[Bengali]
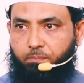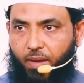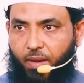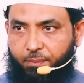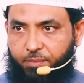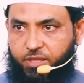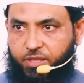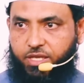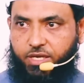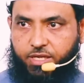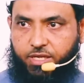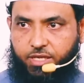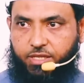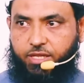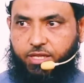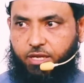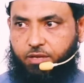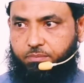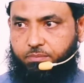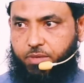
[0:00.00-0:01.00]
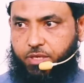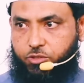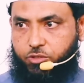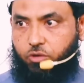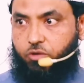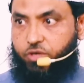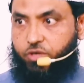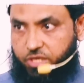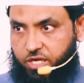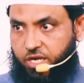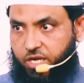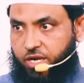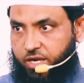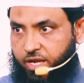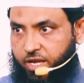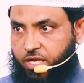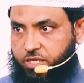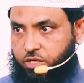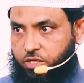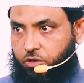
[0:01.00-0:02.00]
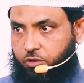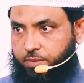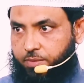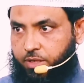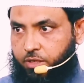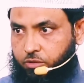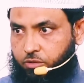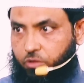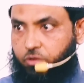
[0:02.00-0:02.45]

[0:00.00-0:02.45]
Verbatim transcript: পাপীদেরকে দেখবে যখন টেনে নিয়ে আসা হবে